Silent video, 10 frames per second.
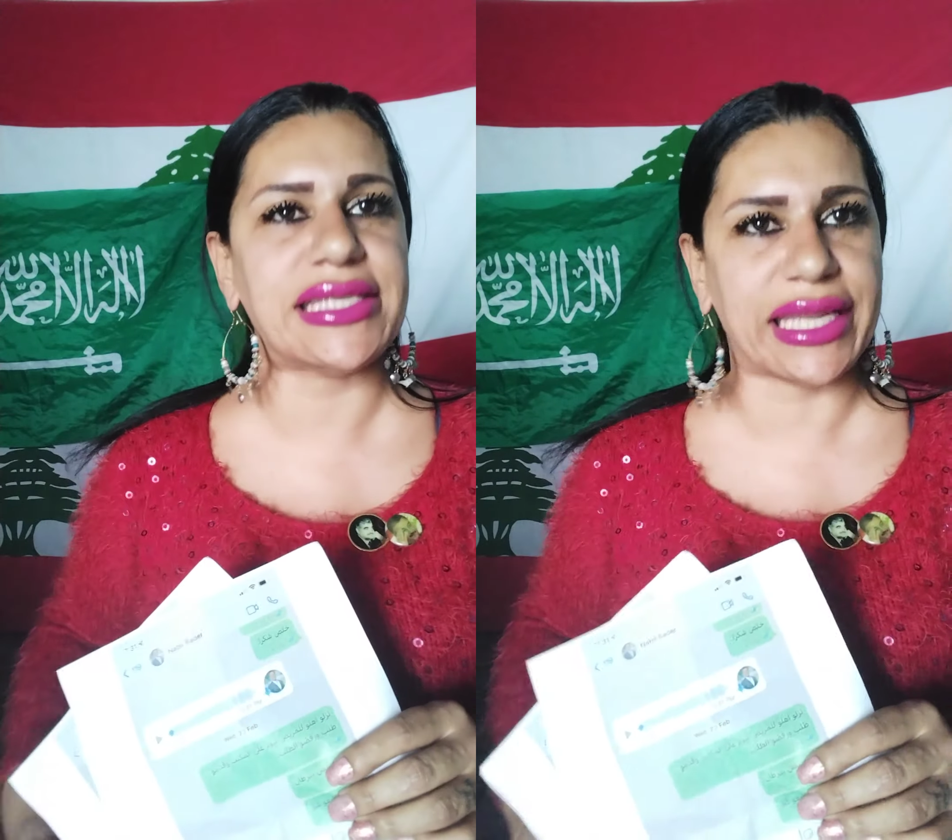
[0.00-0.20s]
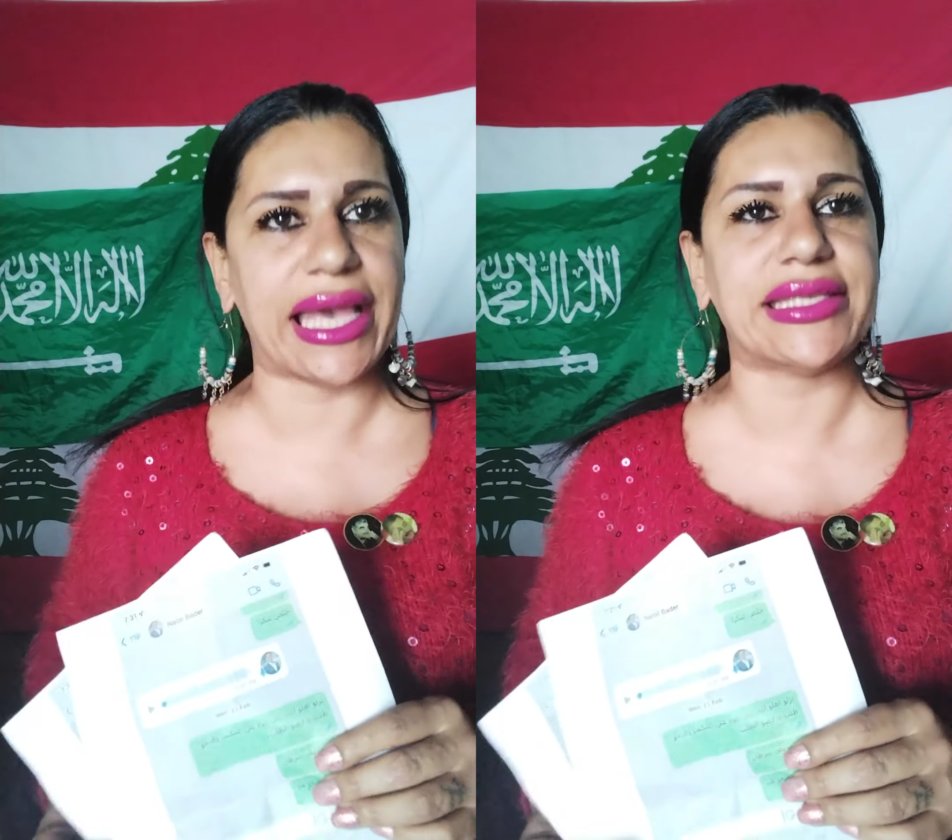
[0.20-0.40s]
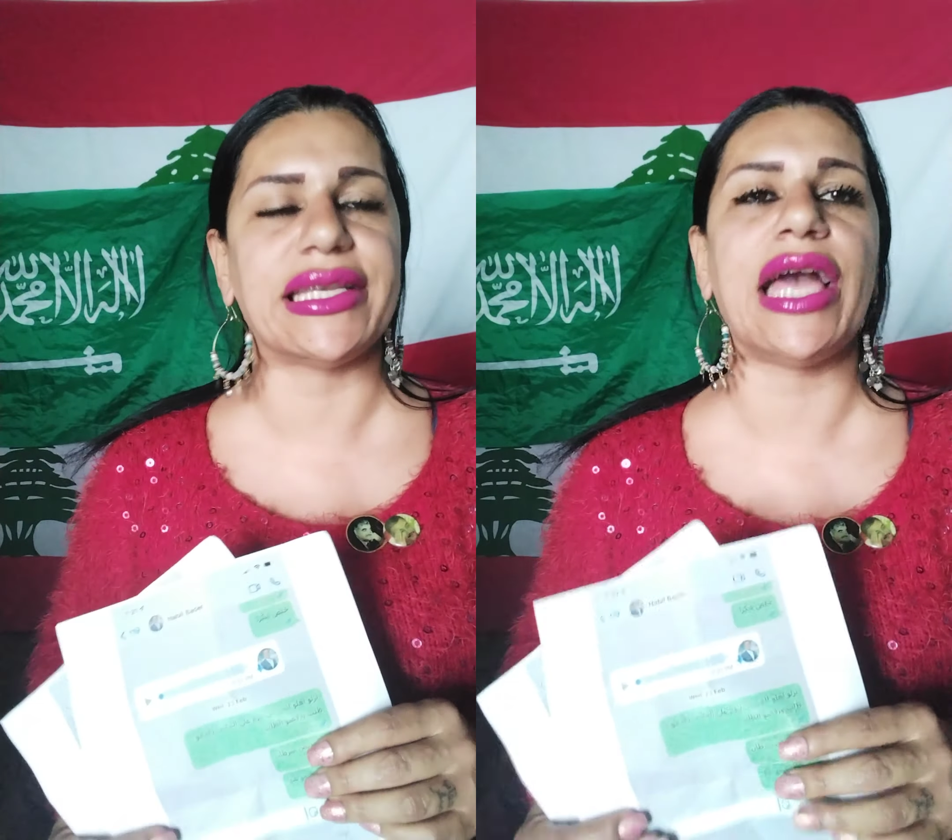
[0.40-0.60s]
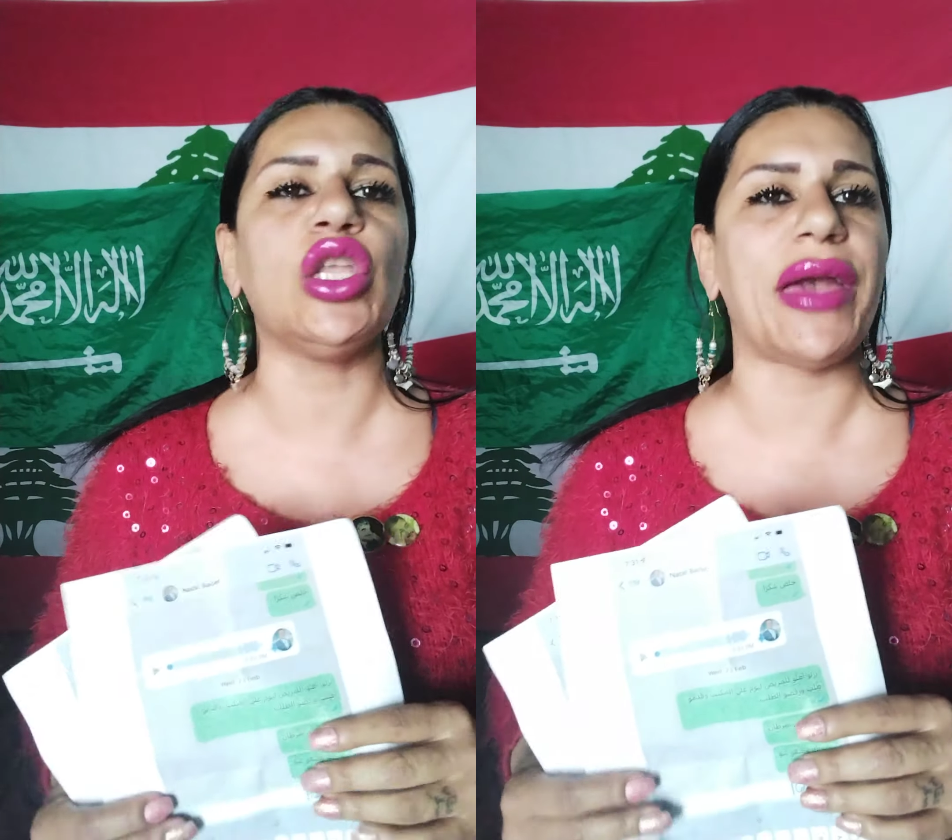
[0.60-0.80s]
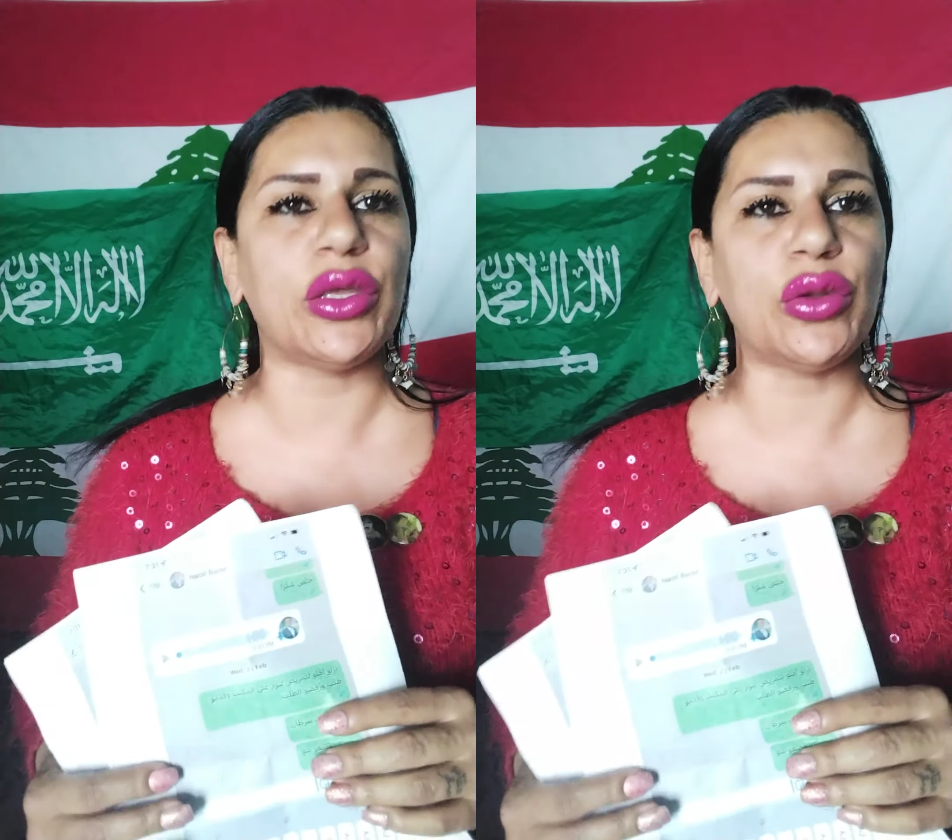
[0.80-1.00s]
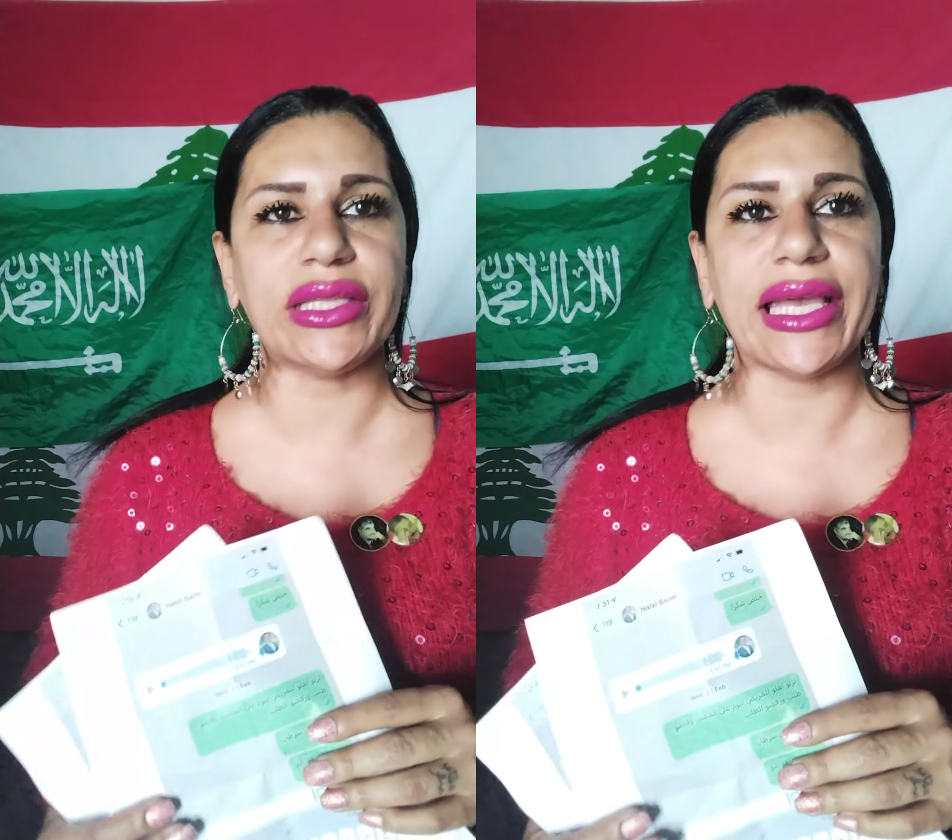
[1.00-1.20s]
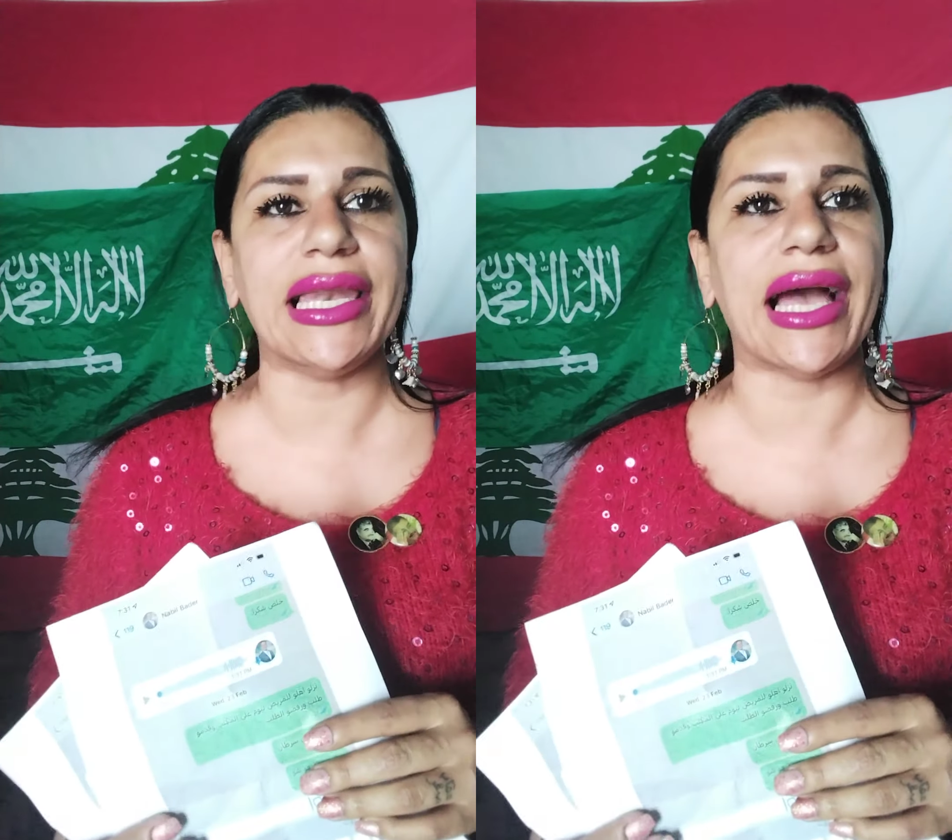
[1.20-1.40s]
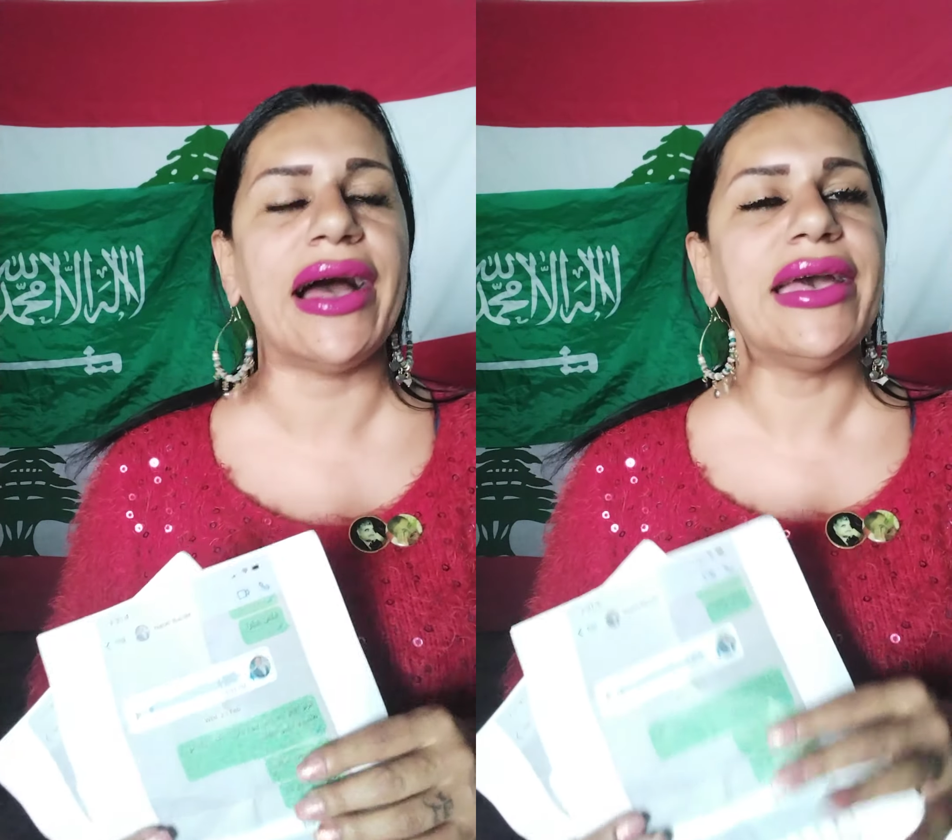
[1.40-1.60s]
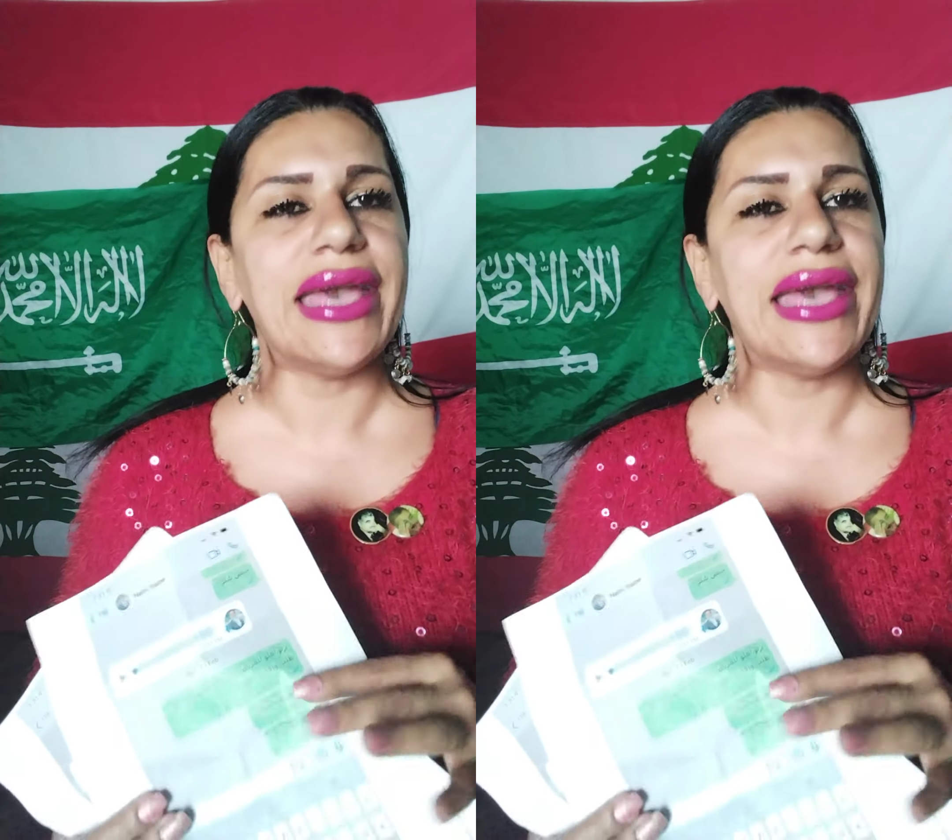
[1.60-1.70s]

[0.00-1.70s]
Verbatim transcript: خاسر لانه بيروت كلها